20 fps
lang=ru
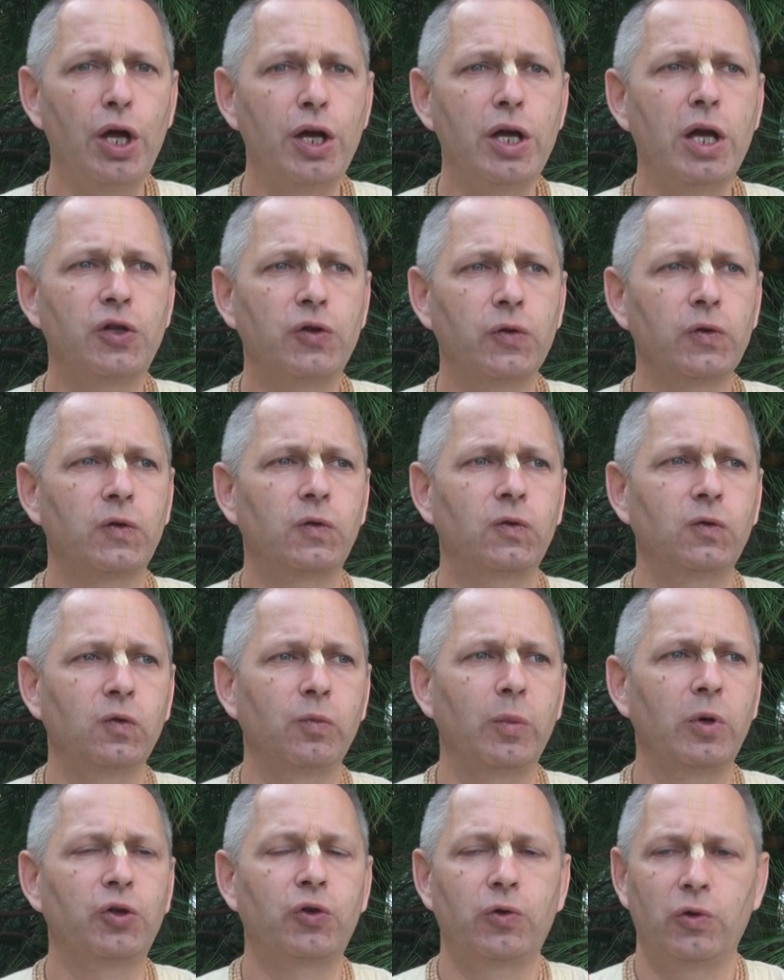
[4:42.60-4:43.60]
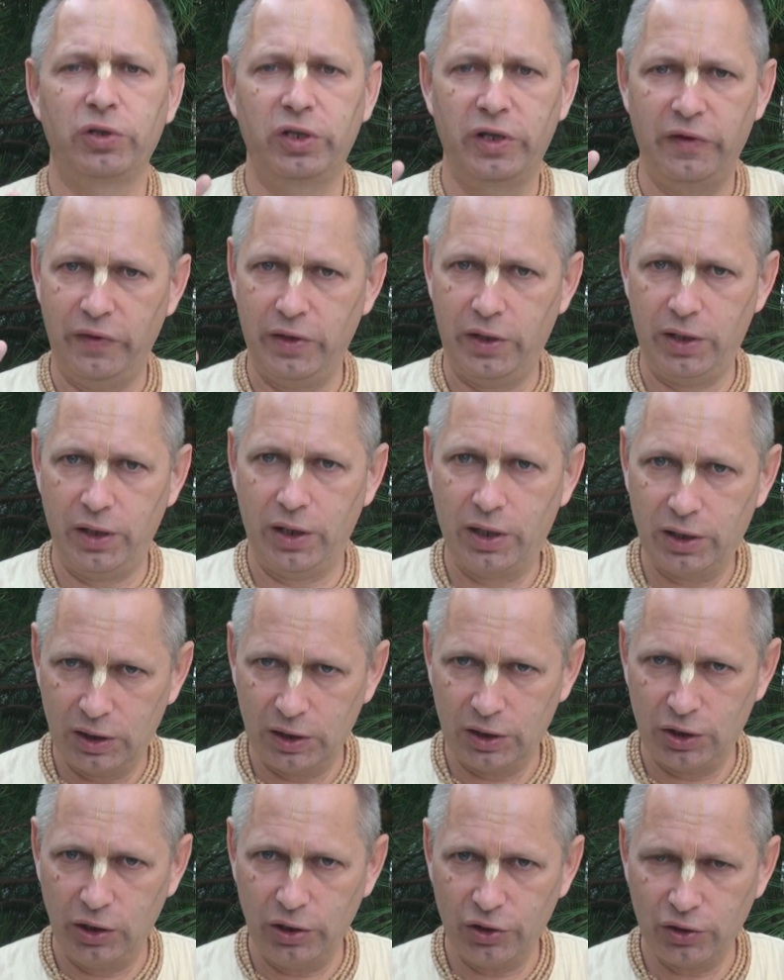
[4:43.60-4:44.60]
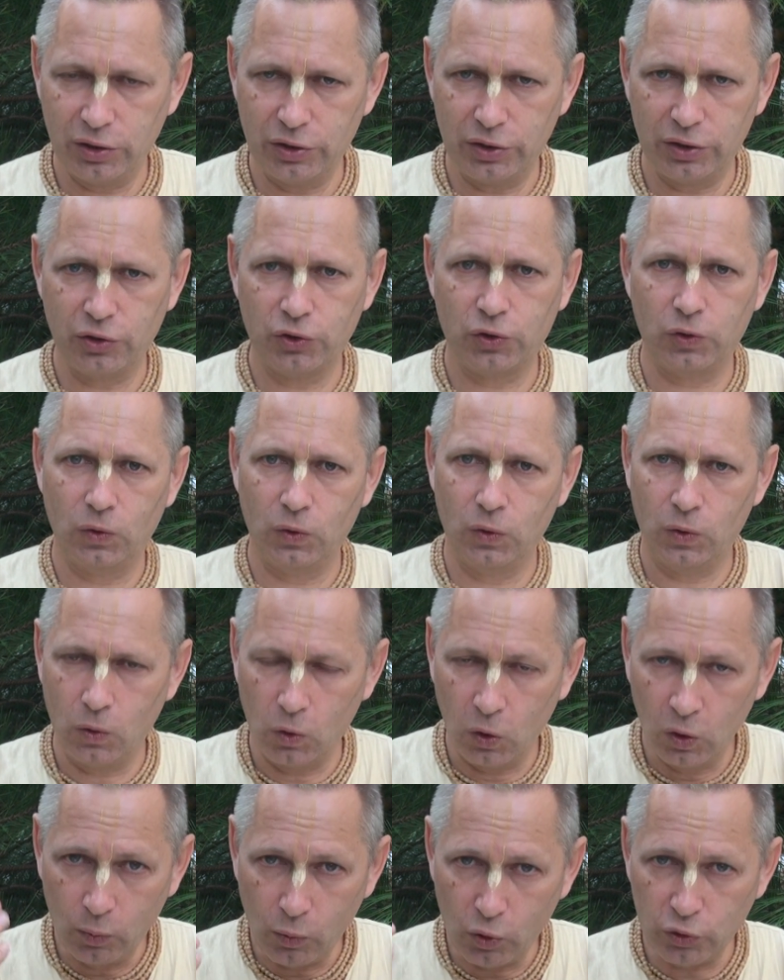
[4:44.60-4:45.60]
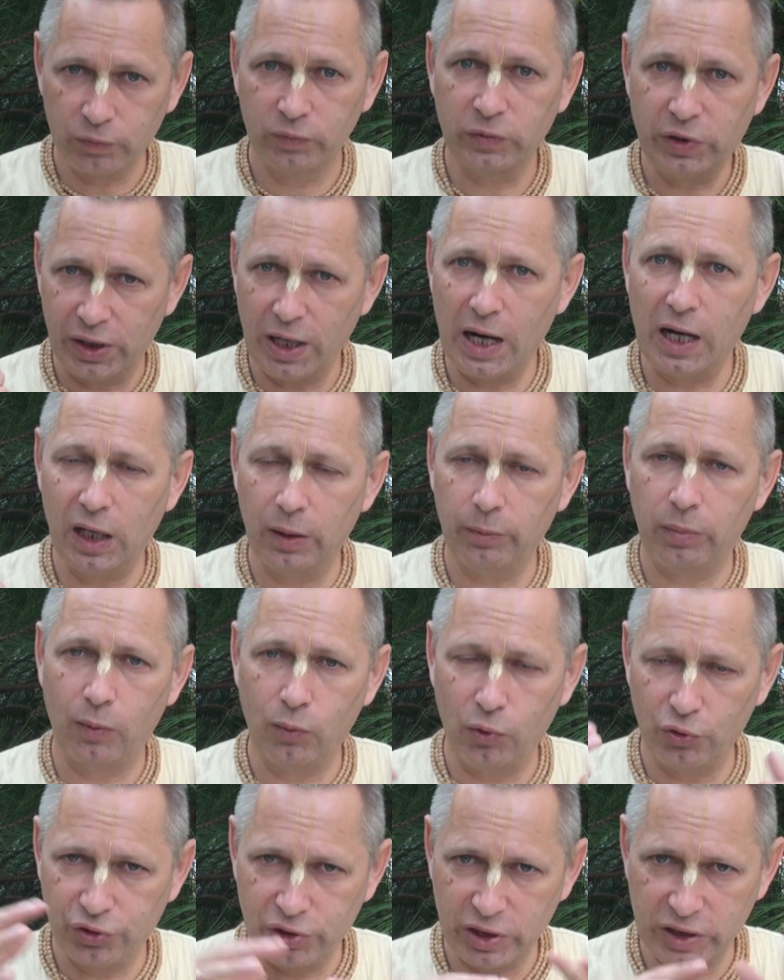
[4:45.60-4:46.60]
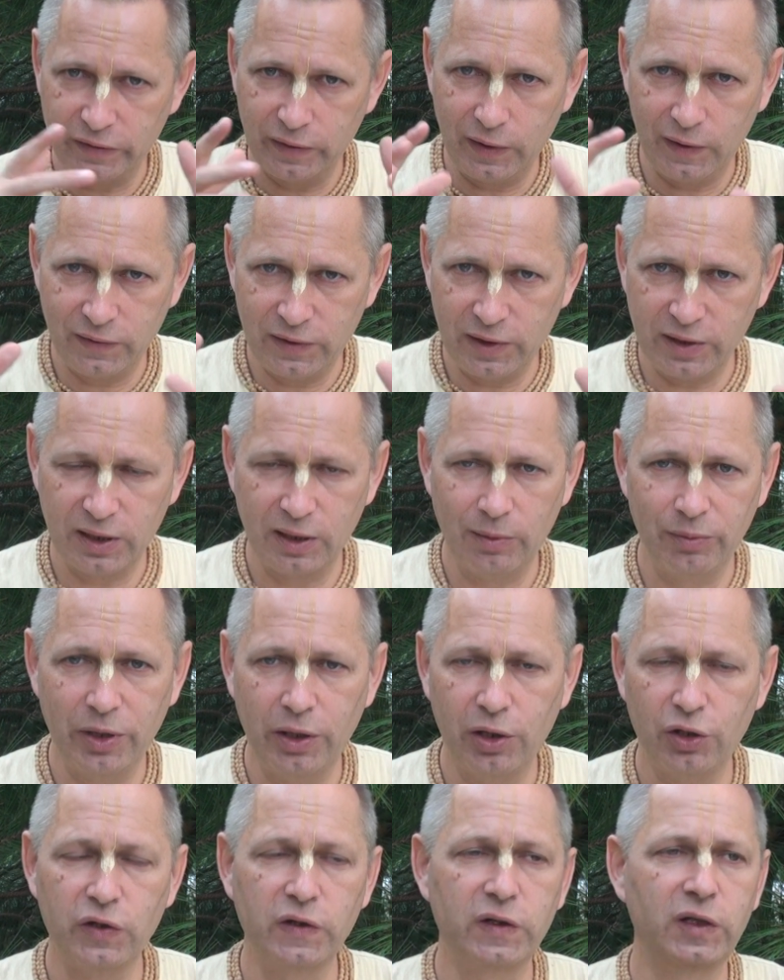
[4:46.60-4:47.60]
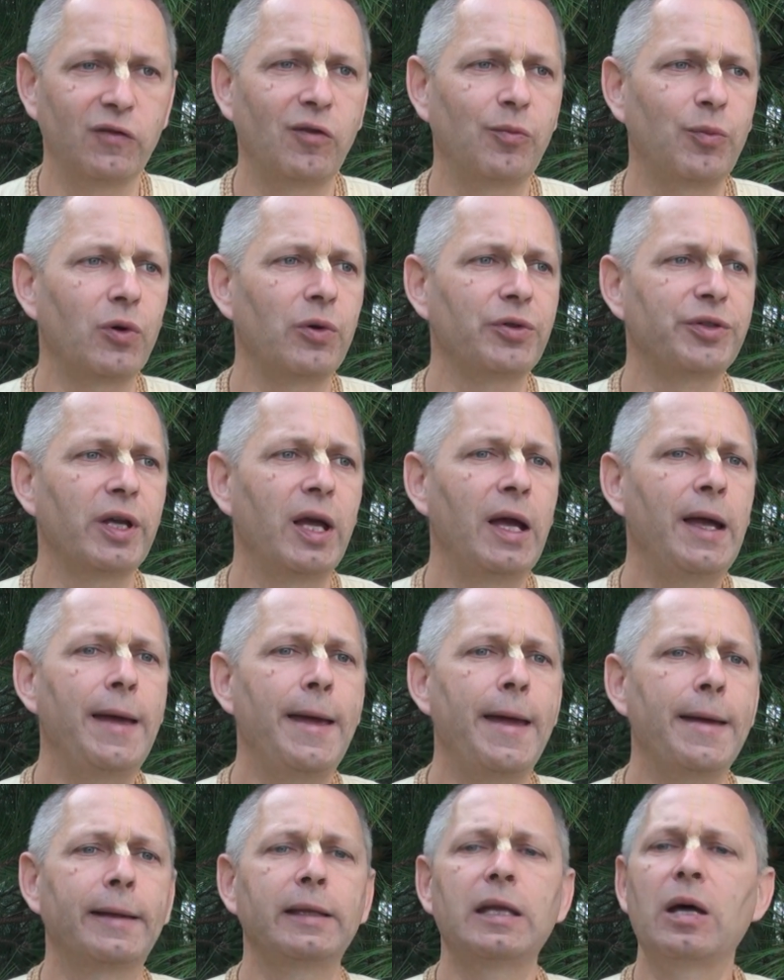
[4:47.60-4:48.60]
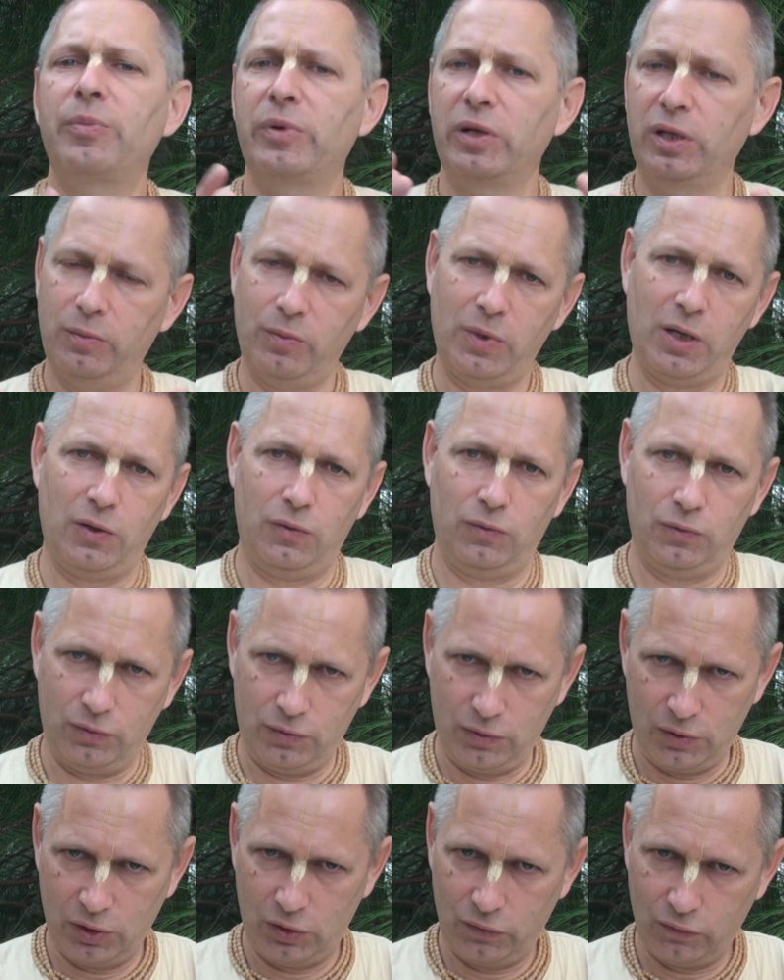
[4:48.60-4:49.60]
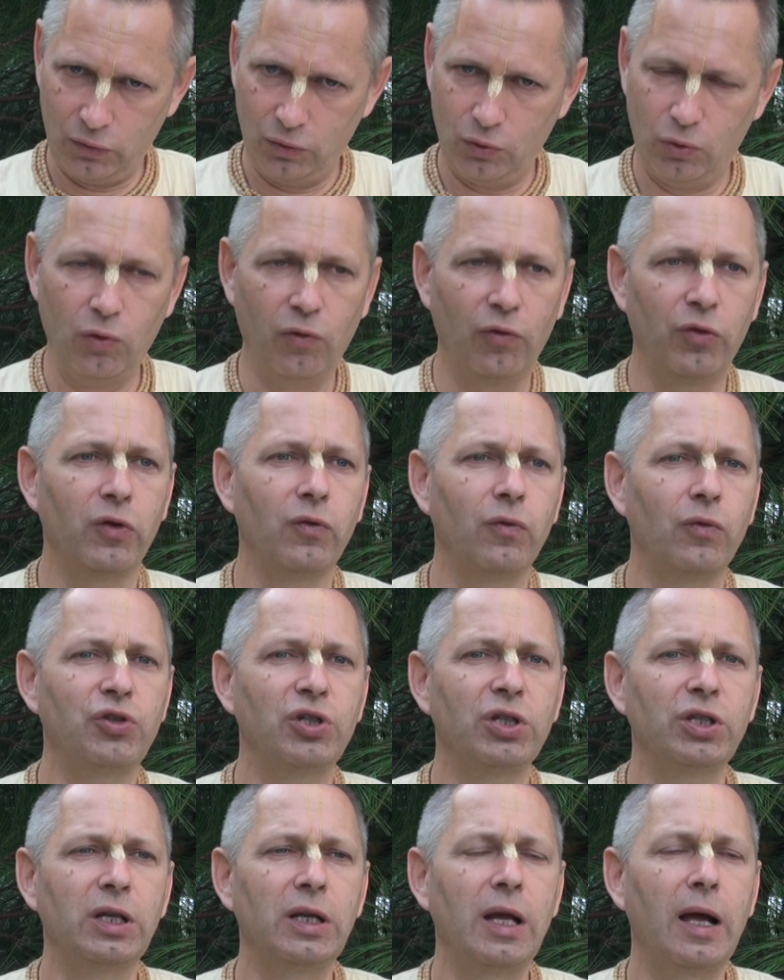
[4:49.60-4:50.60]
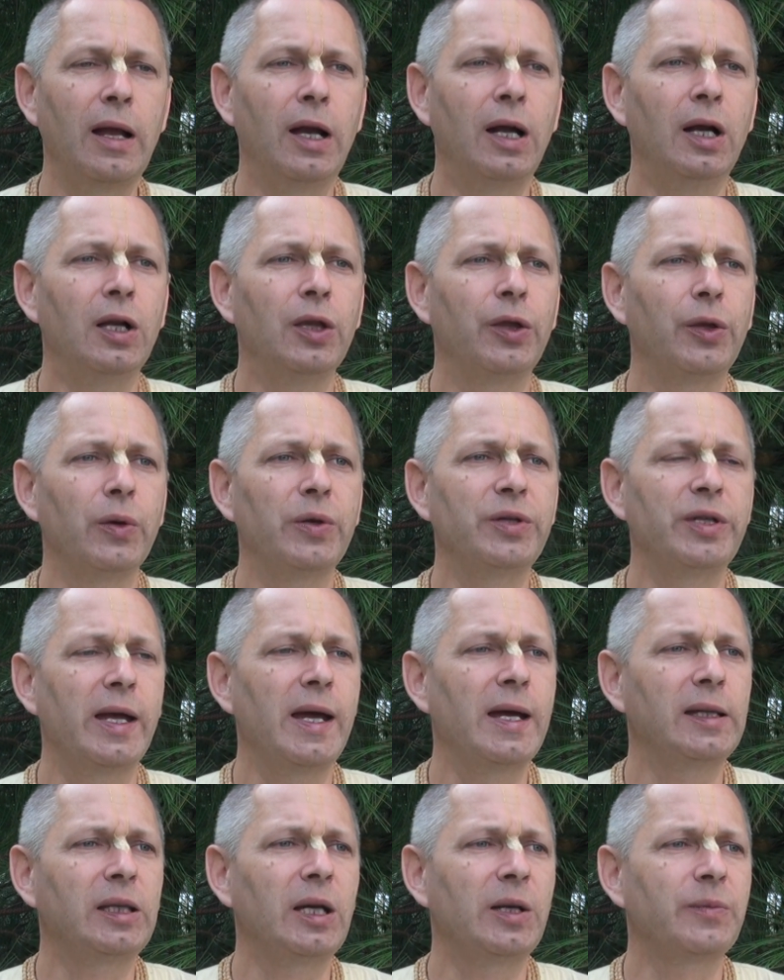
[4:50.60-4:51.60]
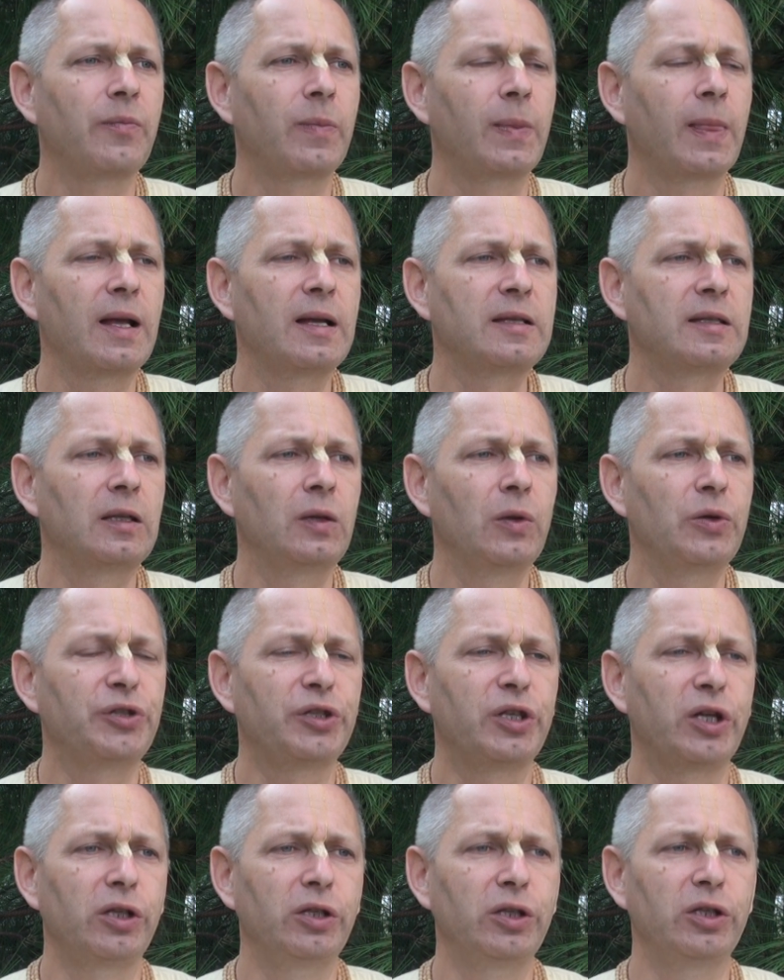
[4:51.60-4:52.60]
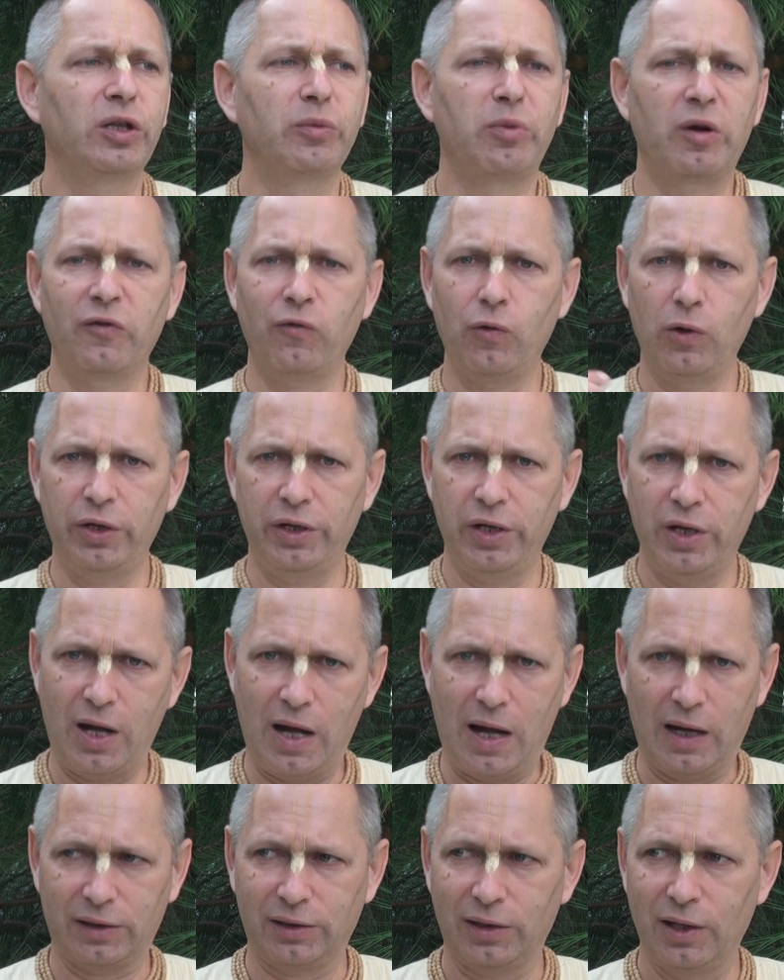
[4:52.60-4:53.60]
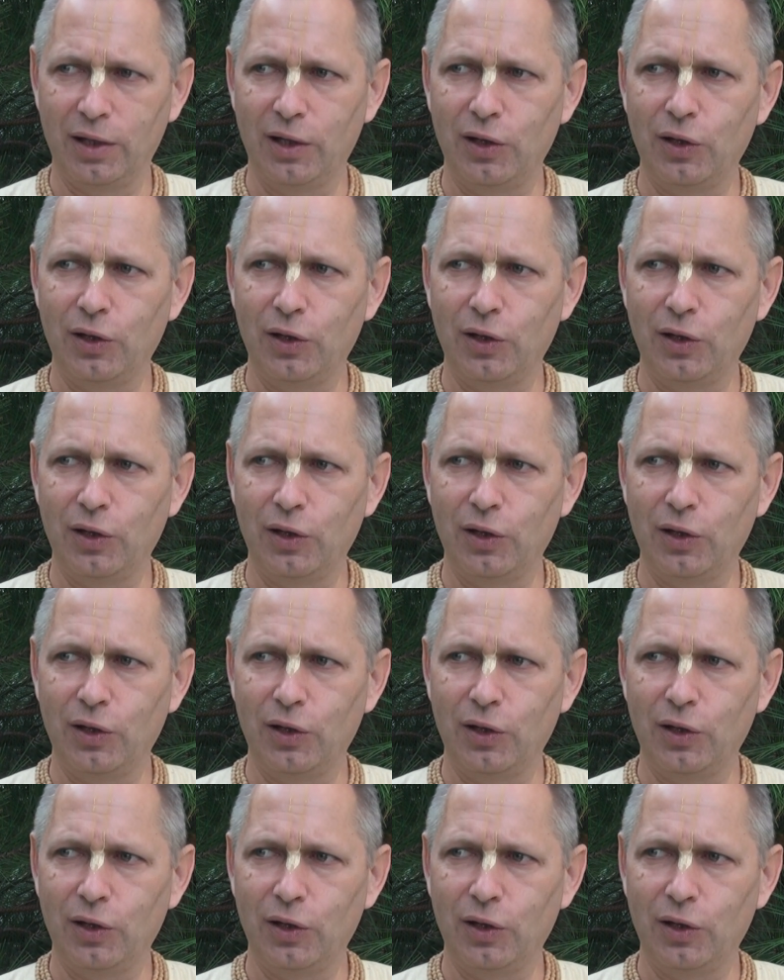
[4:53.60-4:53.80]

И я чувствую большое доверие к этой личности, что он может мне реально помочь развеять все сомнения, решить все вопросы. И тогда принимаю этого духовного учителя. То есть это, с одной стороны, добровольный акт.